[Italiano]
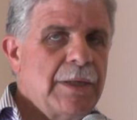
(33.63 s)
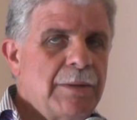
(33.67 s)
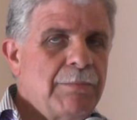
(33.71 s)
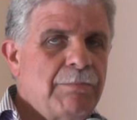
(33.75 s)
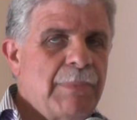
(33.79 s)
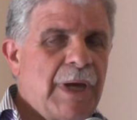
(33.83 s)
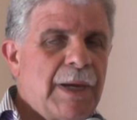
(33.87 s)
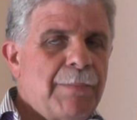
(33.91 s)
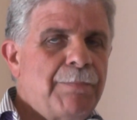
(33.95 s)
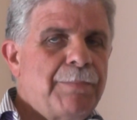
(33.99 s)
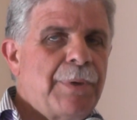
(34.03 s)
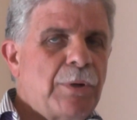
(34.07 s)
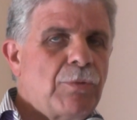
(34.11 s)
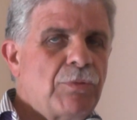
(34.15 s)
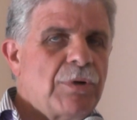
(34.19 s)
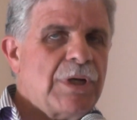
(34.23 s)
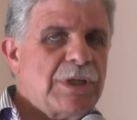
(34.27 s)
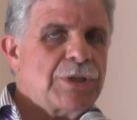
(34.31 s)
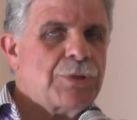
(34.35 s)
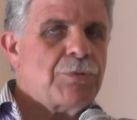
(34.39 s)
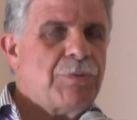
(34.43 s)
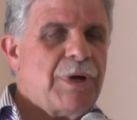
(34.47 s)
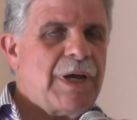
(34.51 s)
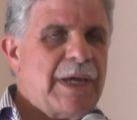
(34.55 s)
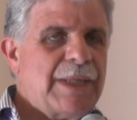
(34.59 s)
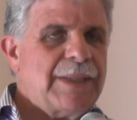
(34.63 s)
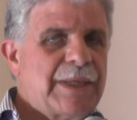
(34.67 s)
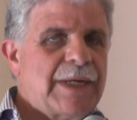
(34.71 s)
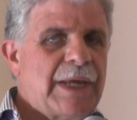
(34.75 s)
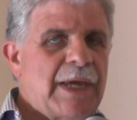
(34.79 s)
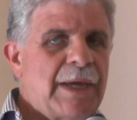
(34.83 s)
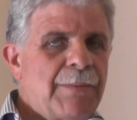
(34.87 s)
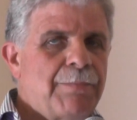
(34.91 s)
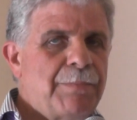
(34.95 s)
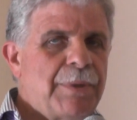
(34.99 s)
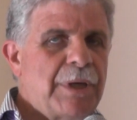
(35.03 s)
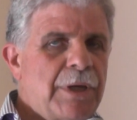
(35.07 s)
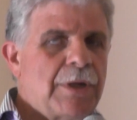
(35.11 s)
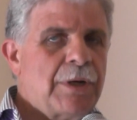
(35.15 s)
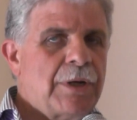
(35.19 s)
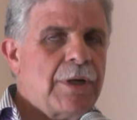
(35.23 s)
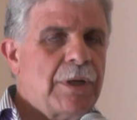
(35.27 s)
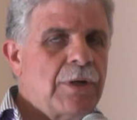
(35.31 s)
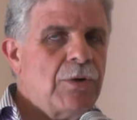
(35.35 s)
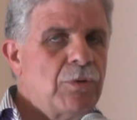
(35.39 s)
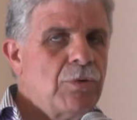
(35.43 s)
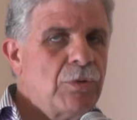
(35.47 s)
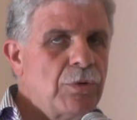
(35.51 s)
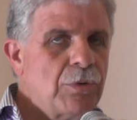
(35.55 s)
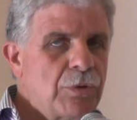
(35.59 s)
ma per una squadra,
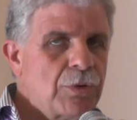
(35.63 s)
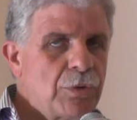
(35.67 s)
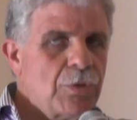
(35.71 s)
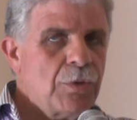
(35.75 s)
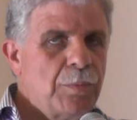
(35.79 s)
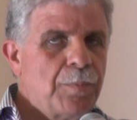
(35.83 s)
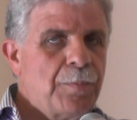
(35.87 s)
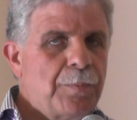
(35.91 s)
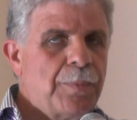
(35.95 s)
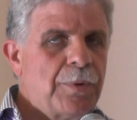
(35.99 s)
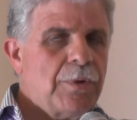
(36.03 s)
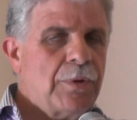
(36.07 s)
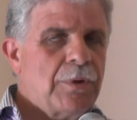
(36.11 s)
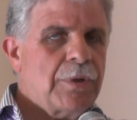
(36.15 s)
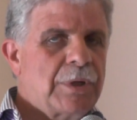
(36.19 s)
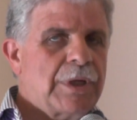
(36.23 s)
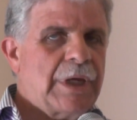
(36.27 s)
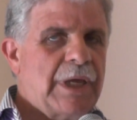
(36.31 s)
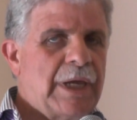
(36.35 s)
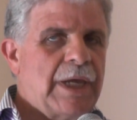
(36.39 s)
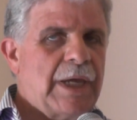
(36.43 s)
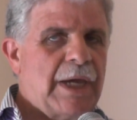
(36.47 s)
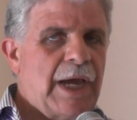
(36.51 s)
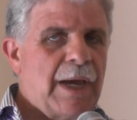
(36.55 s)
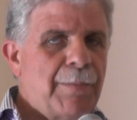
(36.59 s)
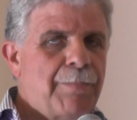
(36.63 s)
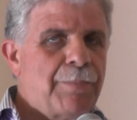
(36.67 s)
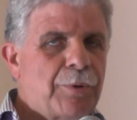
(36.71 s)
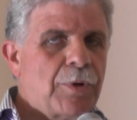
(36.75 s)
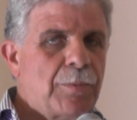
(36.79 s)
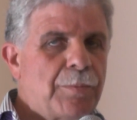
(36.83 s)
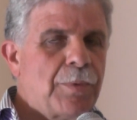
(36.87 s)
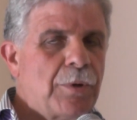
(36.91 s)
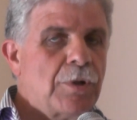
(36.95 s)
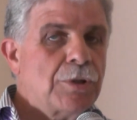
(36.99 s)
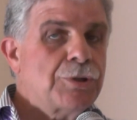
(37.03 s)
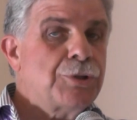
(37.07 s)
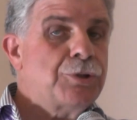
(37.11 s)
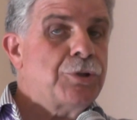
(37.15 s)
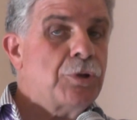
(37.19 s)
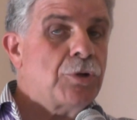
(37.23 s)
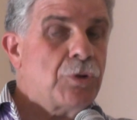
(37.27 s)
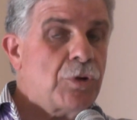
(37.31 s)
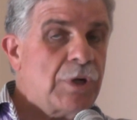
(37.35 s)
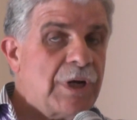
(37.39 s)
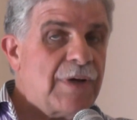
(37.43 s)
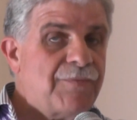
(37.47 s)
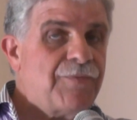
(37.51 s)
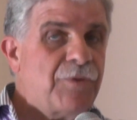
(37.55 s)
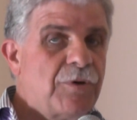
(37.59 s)
per un gruppo che ha proposto
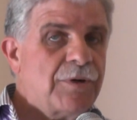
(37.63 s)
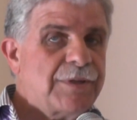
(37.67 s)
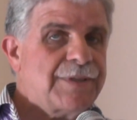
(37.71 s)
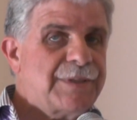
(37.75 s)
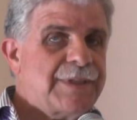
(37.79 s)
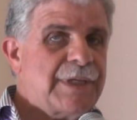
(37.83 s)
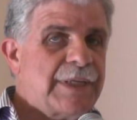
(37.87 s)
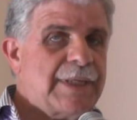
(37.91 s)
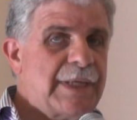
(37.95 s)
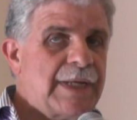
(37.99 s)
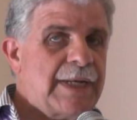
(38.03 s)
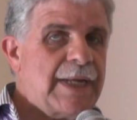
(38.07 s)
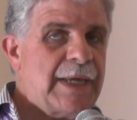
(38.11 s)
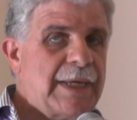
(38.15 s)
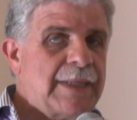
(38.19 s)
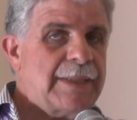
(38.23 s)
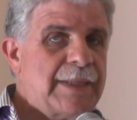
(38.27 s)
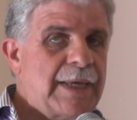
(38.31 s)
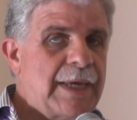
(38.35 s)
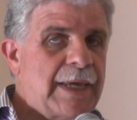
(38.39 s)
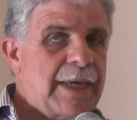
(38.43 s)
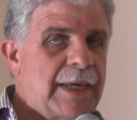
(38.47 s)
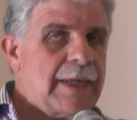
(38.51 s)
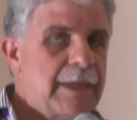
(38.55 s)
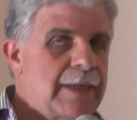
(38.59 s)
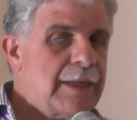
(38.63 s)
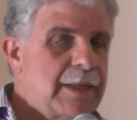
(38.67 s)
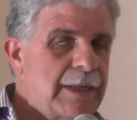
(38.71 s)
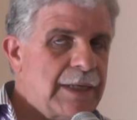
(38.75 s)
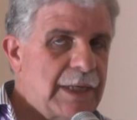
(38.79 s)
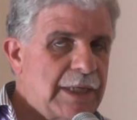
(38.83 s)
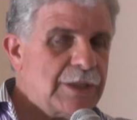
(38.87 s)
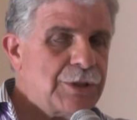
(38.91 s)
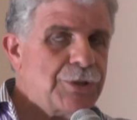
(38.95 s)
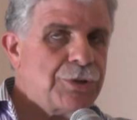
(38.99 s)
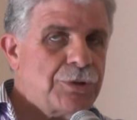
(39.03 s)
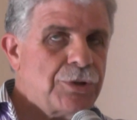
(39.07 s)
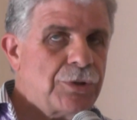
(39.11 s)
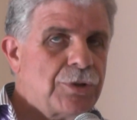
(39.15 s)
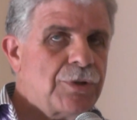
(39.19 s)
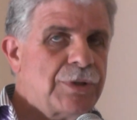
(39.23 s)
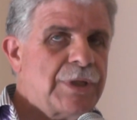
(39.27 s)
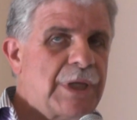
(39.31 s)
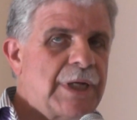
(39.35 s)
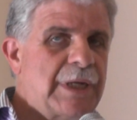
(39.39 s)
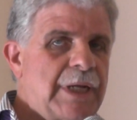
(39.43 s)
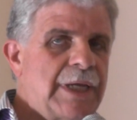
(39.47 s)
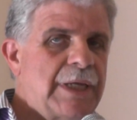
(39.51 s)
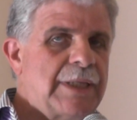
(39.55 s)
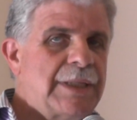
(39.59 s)
con la forza delle idee e solo
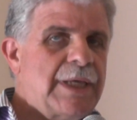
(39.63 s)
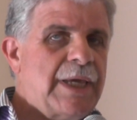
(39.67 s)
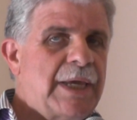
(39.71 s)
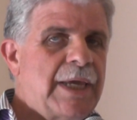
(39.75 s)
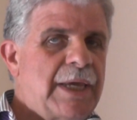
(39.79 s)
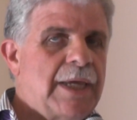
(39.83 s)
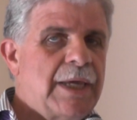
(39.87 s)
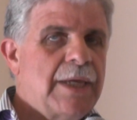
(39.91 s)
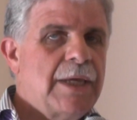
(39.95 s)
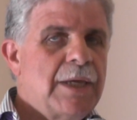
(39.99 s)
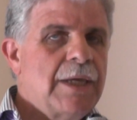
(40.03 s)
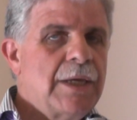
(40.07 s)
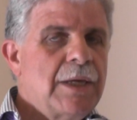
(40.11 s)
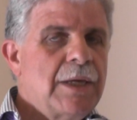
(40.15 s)
delle idee